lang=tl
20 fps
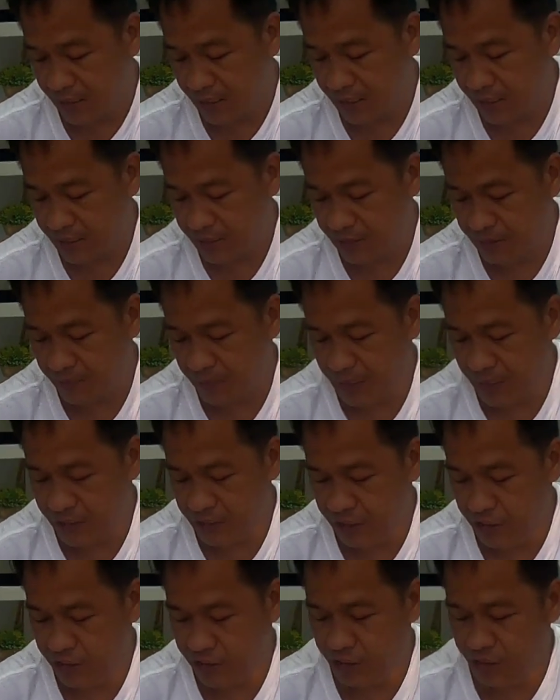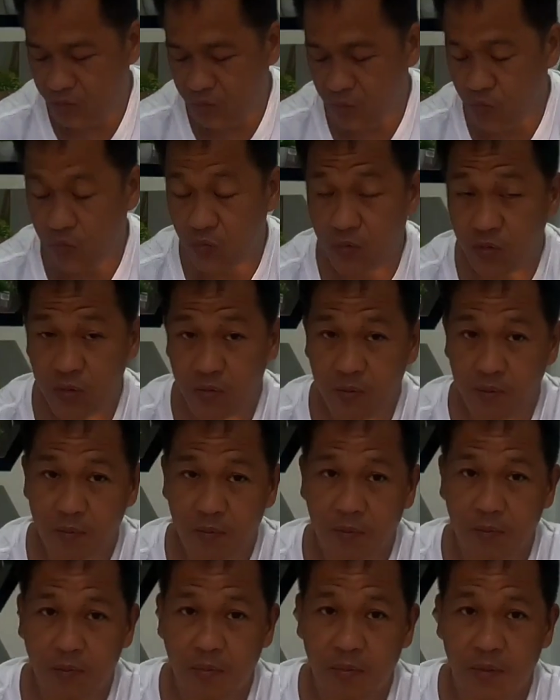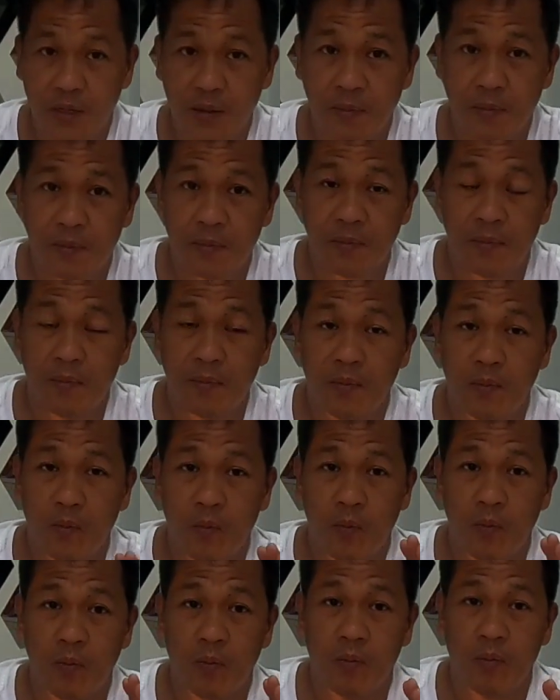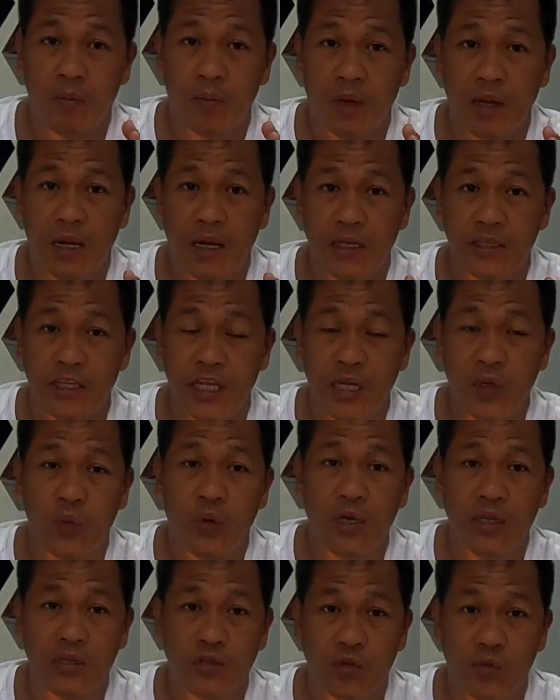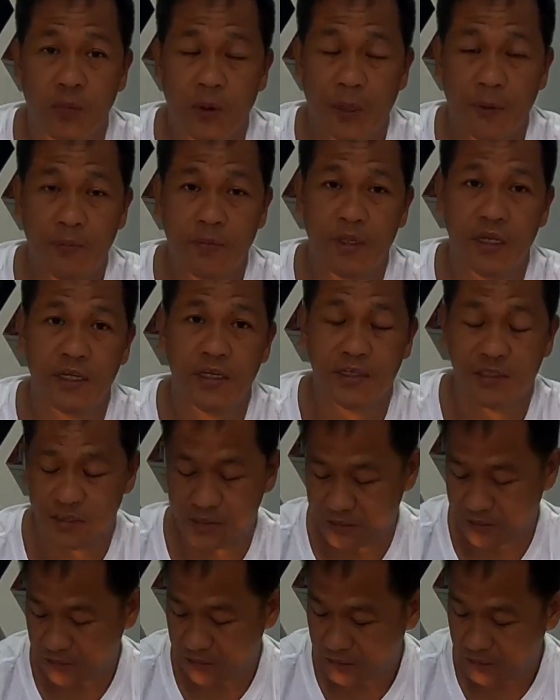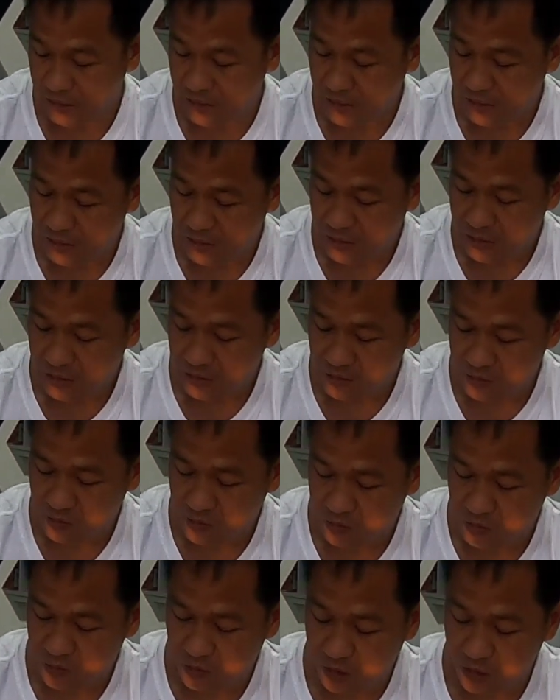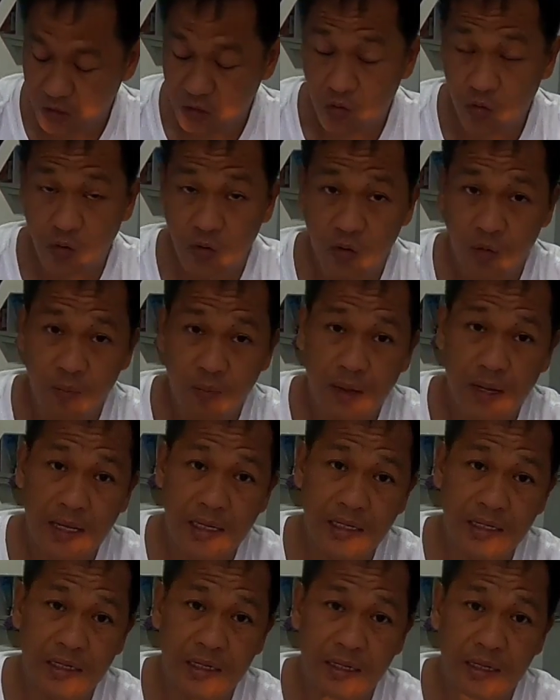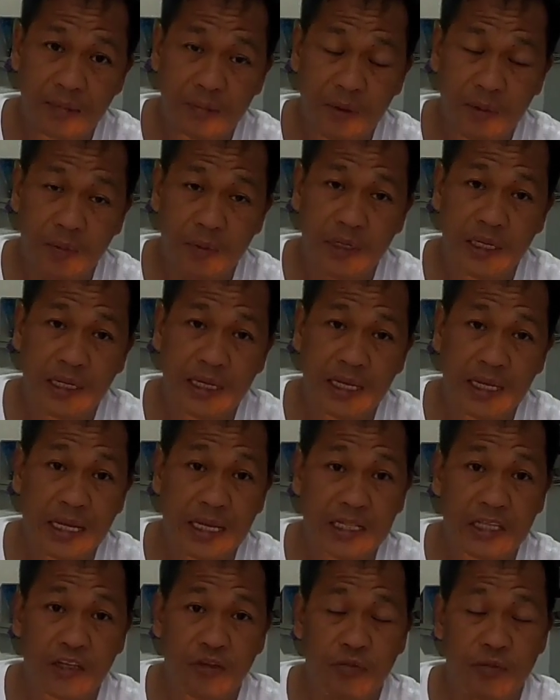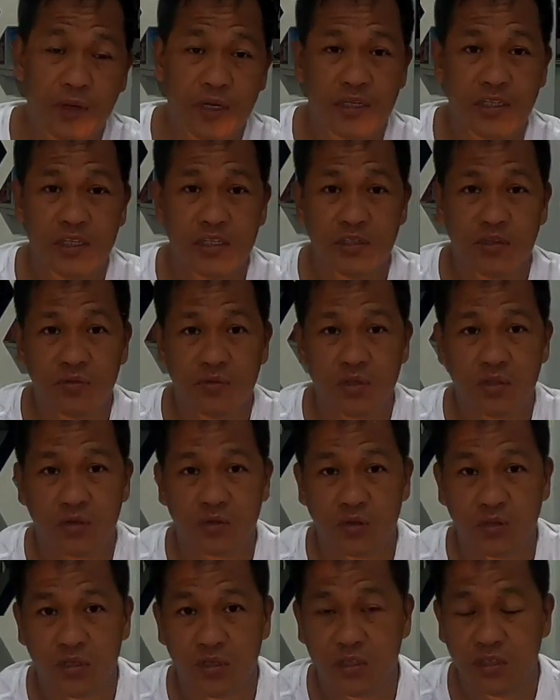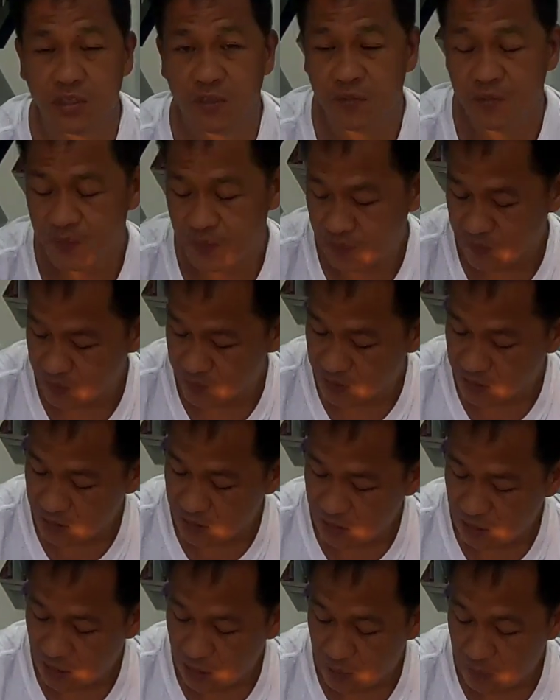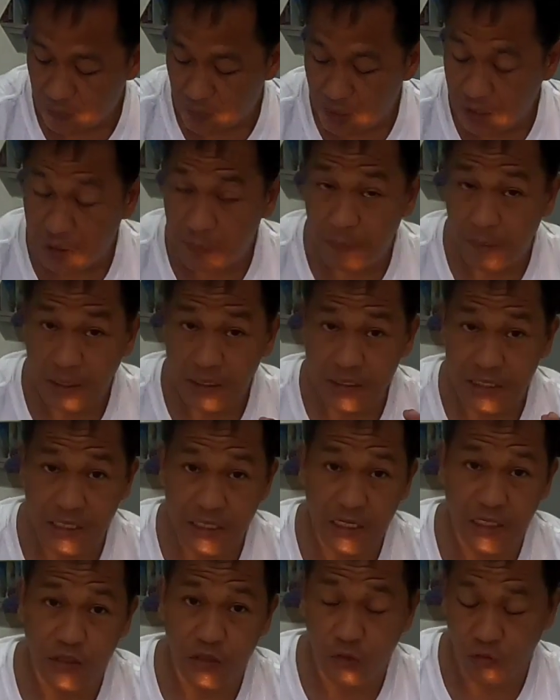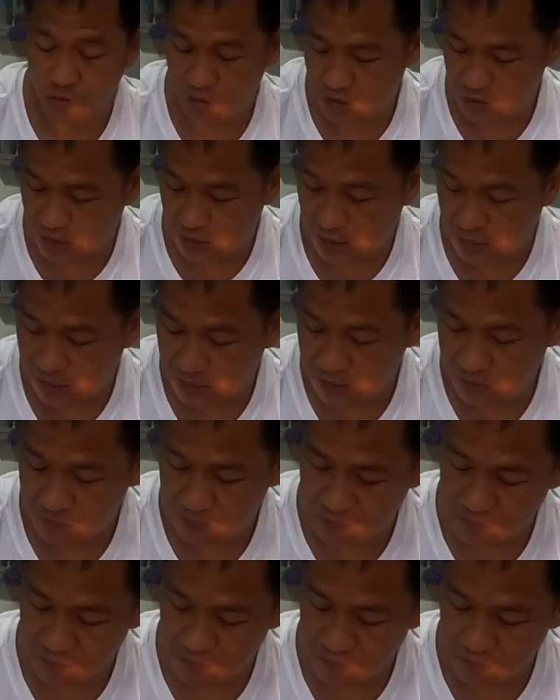uh, sa mga sisiw from uh, day 1 to 5 days. So ito, bali ang bibigyan na natin yung mga sisiw nito is uh, bali pang second dose nila.